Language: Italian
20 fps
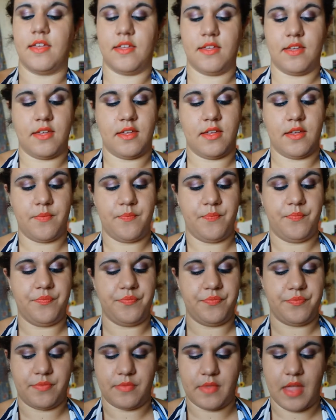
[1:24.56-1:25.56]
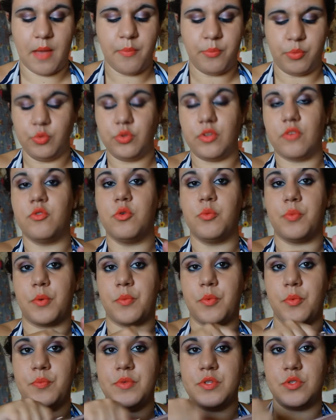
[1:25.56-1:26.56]
ehm, appunto avevo
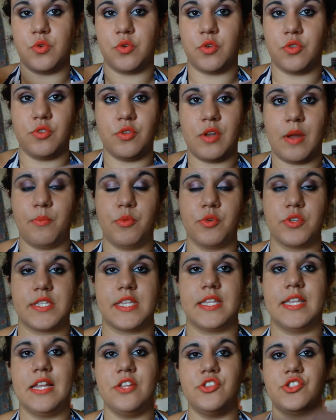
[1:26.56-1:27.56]
proprio bisogno di una borsa del